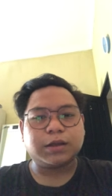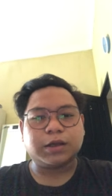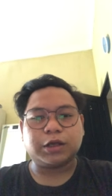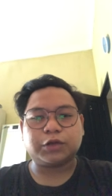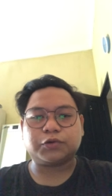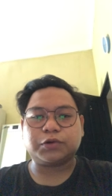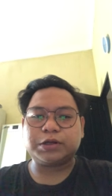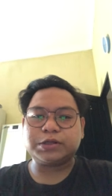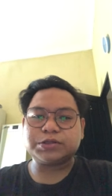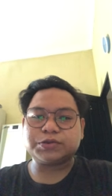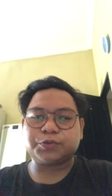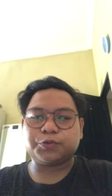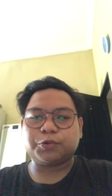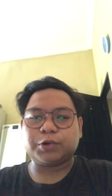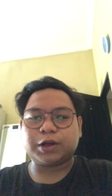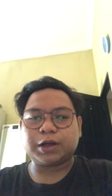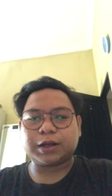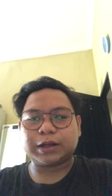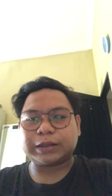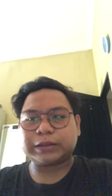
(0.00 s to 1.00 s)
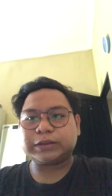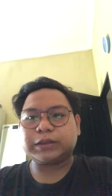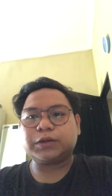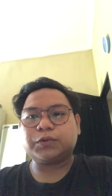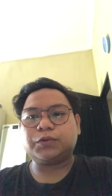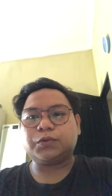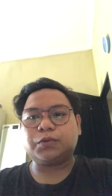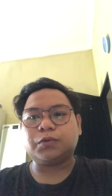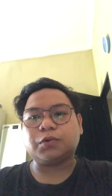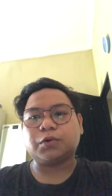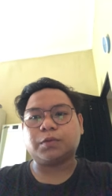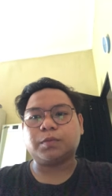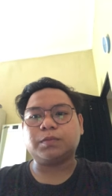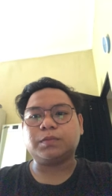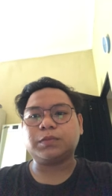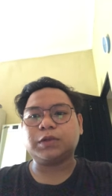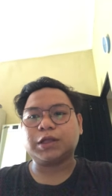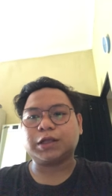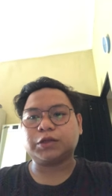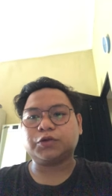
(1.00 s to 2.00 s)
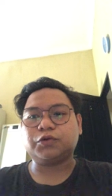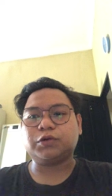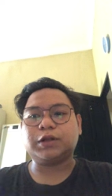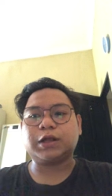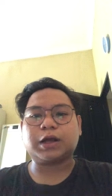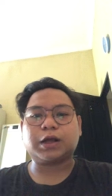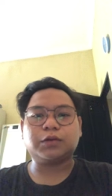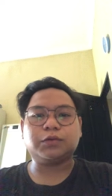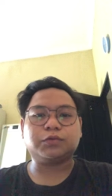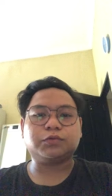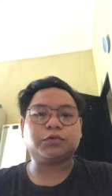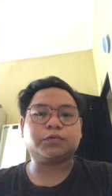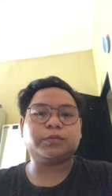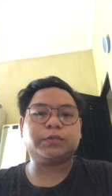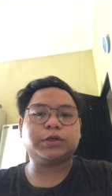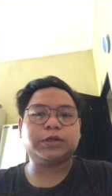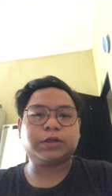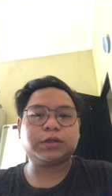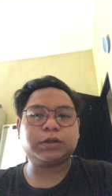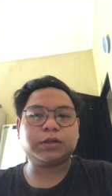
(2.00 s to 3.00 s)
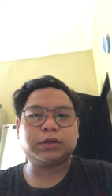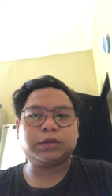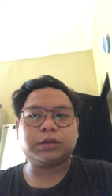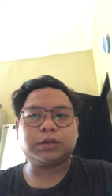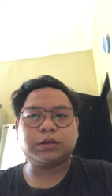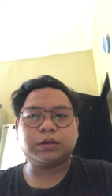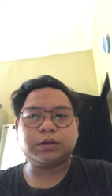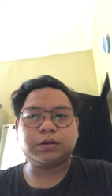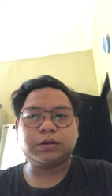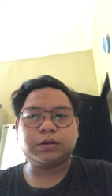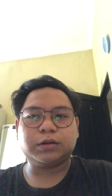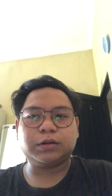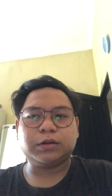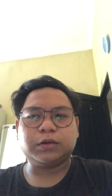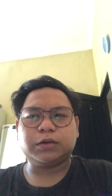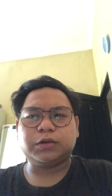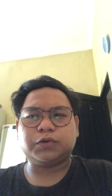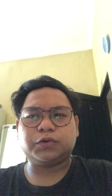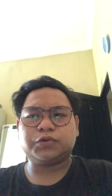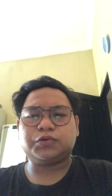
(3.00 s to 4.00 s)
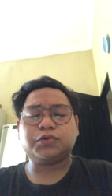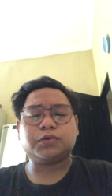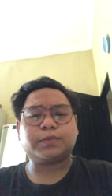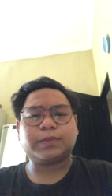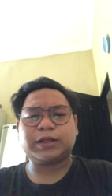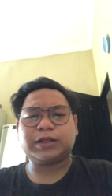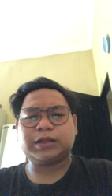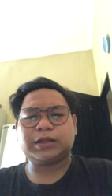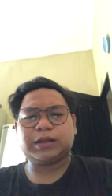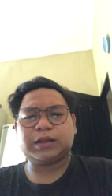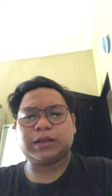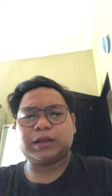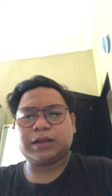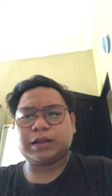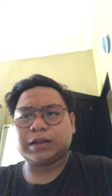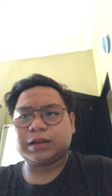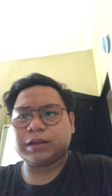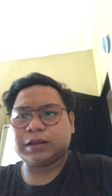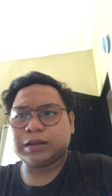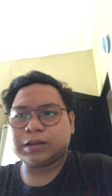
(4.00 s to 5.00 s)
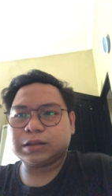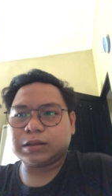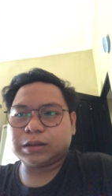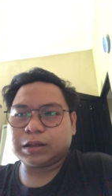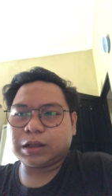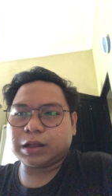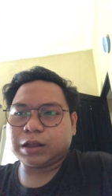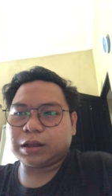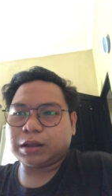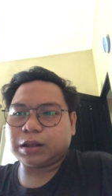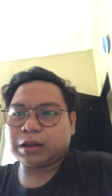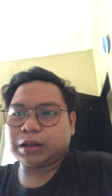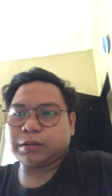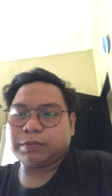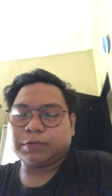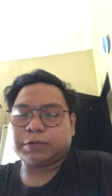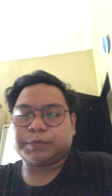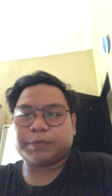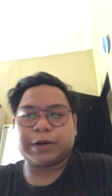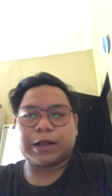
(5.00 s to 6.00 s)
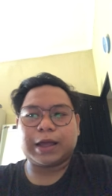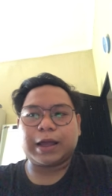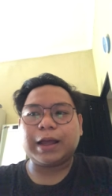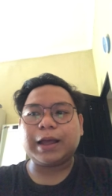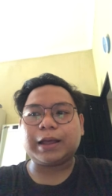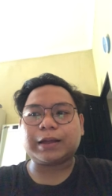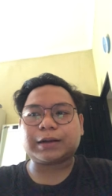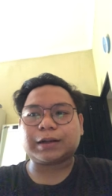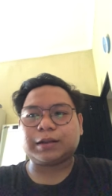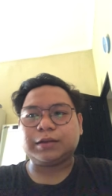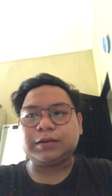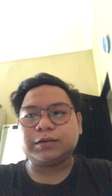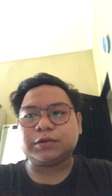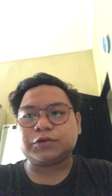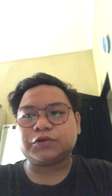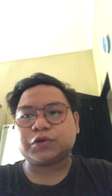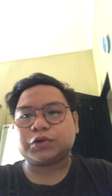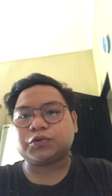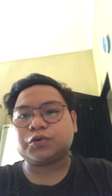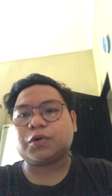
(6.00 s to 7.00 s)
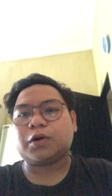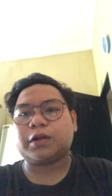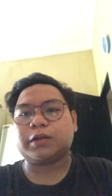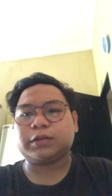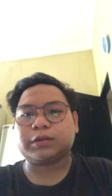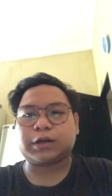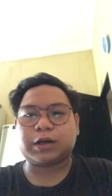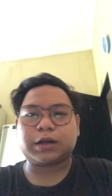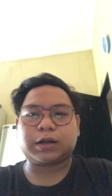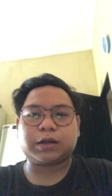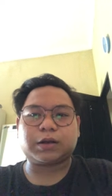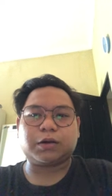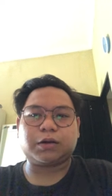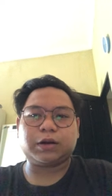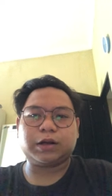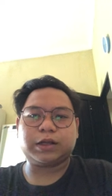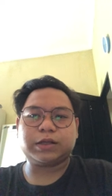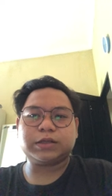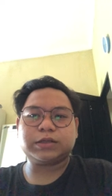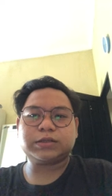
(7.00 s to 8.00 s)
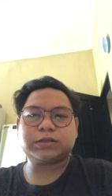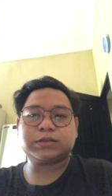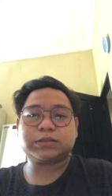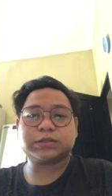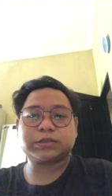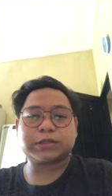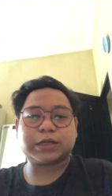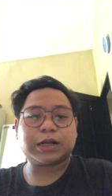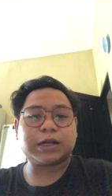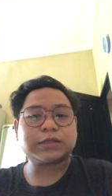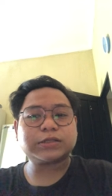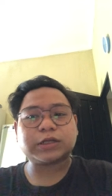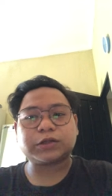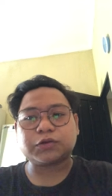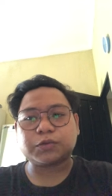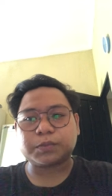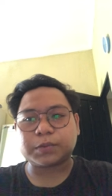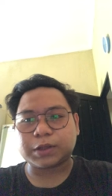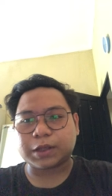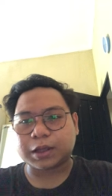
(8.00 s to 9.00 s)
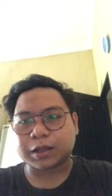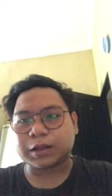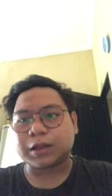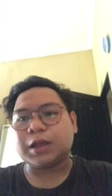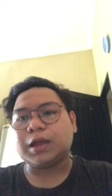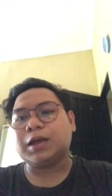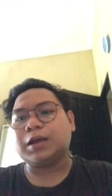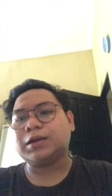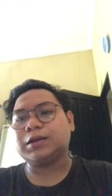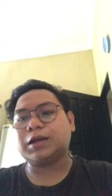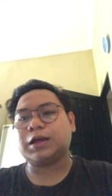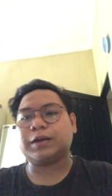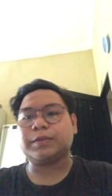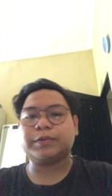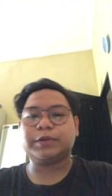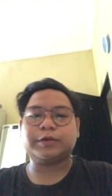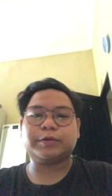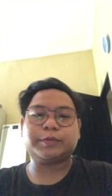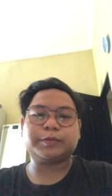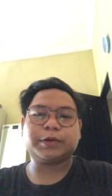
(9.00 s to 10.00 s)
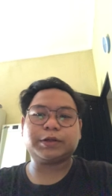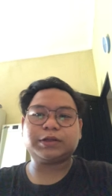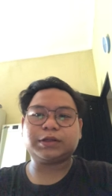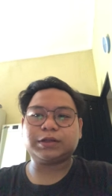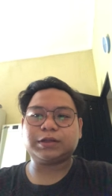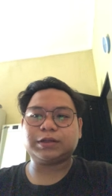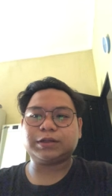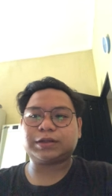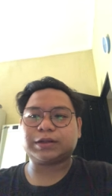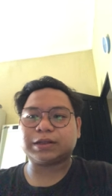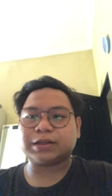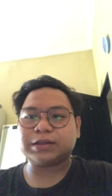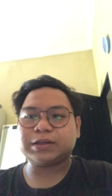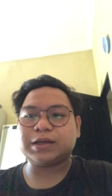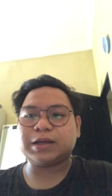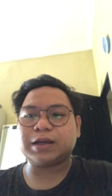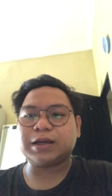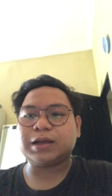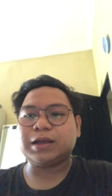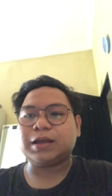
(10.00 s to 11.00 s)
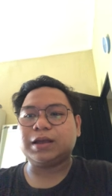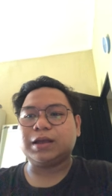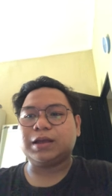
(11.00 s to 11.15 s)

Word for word: Itulah sebuah kata hukum yang digunakan untuk merujuk pada apa, pelanggaran suatu kontrak oleh salah satu pihak yang menyebabkan kinerja